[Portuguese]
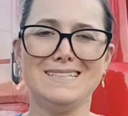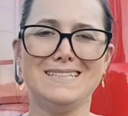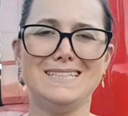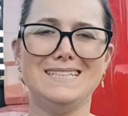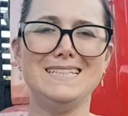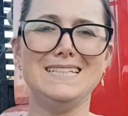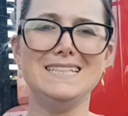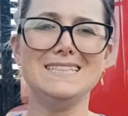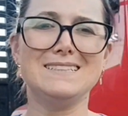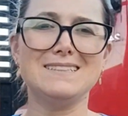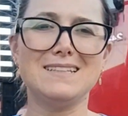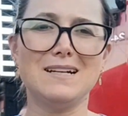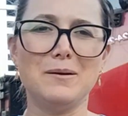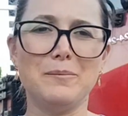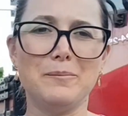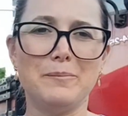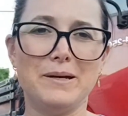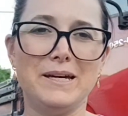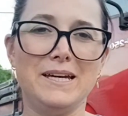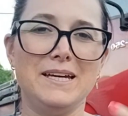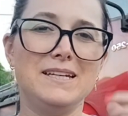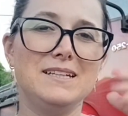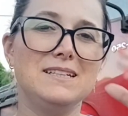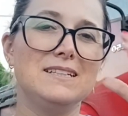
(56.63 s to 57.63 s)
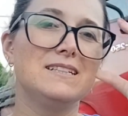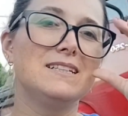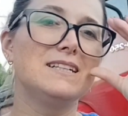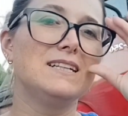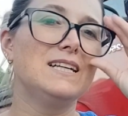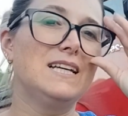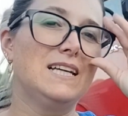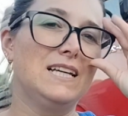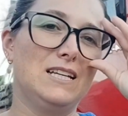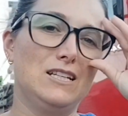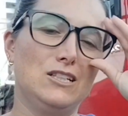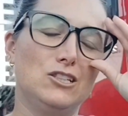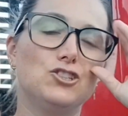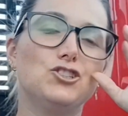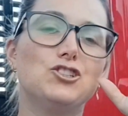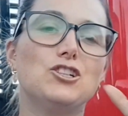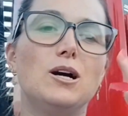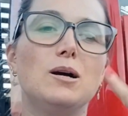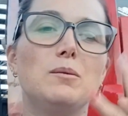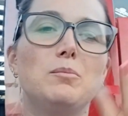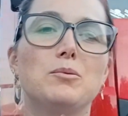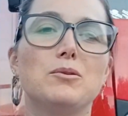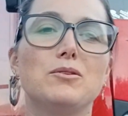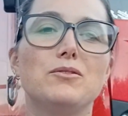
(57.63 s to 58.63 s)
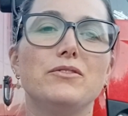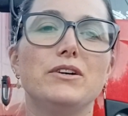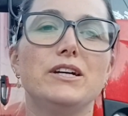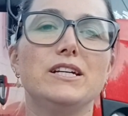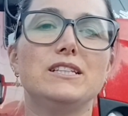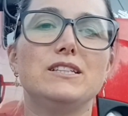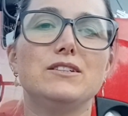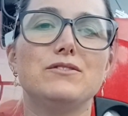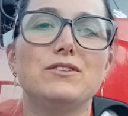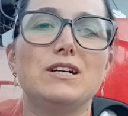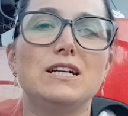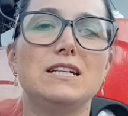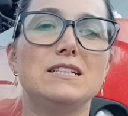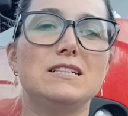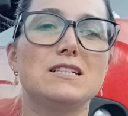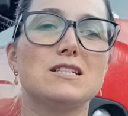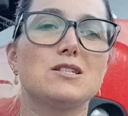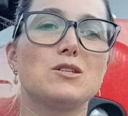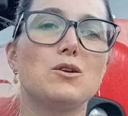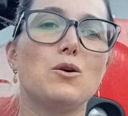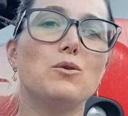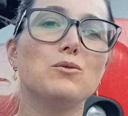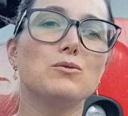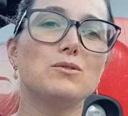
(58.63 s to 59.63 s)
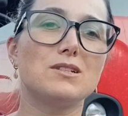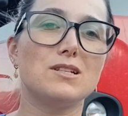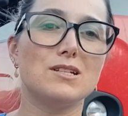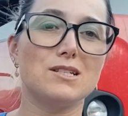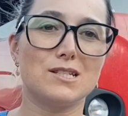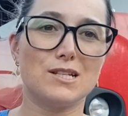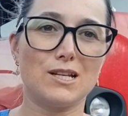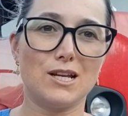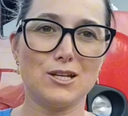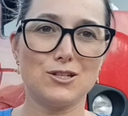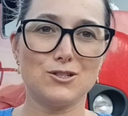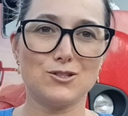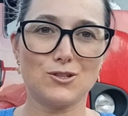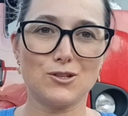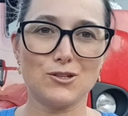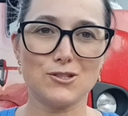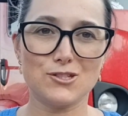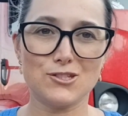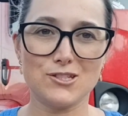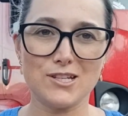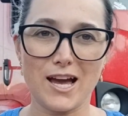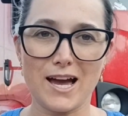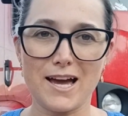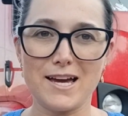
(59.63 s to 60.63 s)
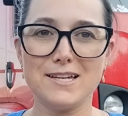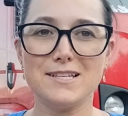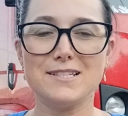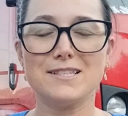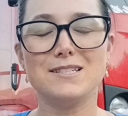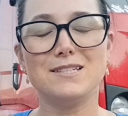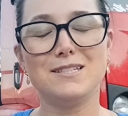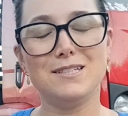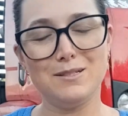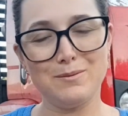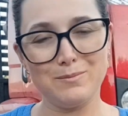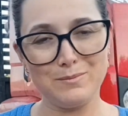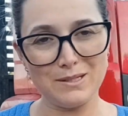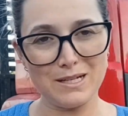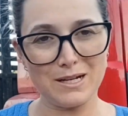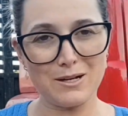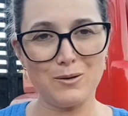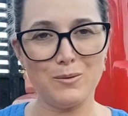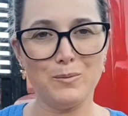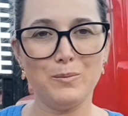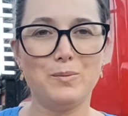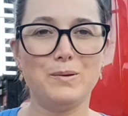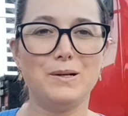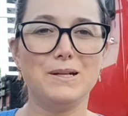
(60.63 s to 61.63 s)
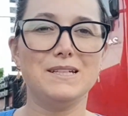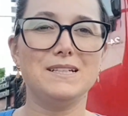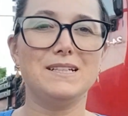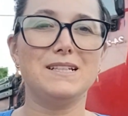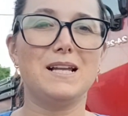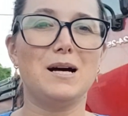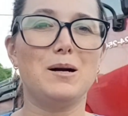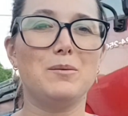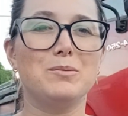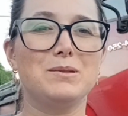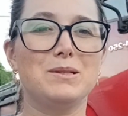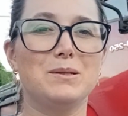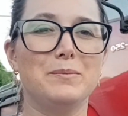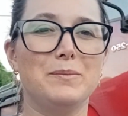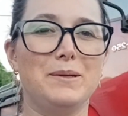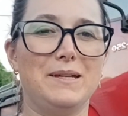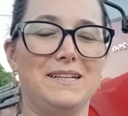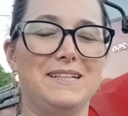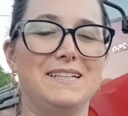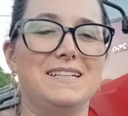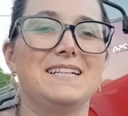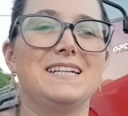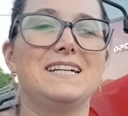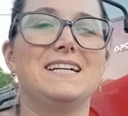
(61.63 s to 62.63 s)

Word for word: E também já aproveita e vai nas outras redes sociais e me acompanhe lá também.